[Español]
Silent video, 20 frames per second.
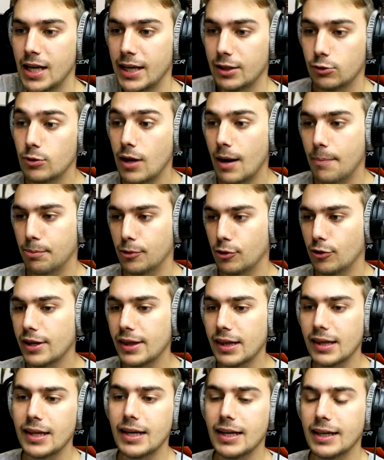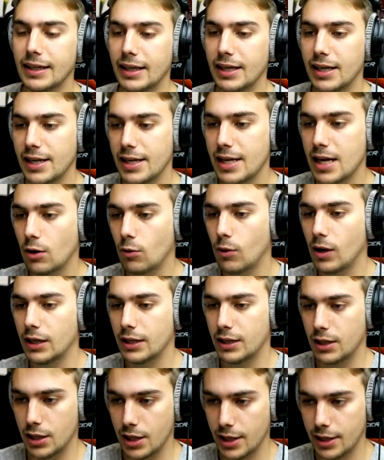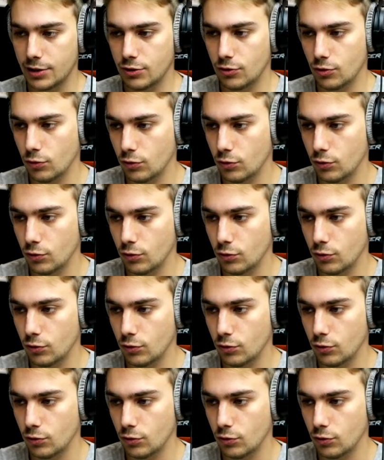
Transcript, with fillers: Es una proeza de la ingeniería cualquier